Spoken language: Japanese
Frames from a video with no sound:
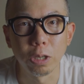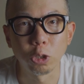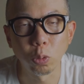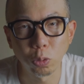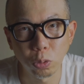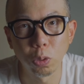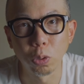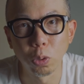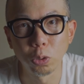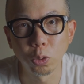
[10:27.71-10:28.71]
その都
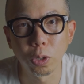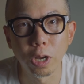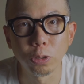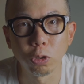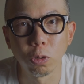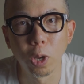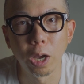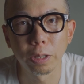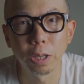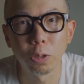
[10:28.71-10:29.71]
度ちょっと感想も
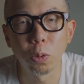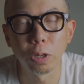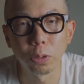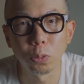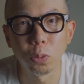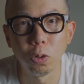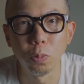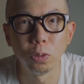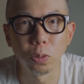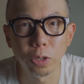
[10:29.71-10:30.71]
上げていこうかなと
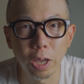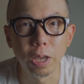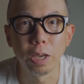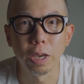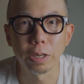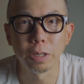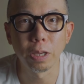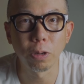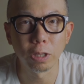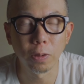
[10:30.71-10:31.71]
思うので、気に
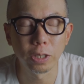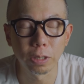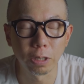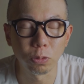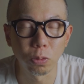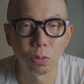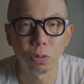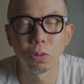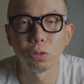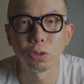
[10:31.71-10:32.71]
なる方はチャンネル登
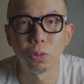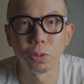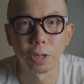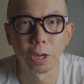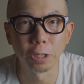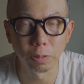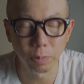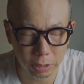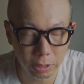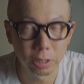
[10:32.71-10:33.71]
録よろしくお願いし
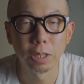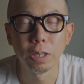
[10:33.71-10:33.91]
ます。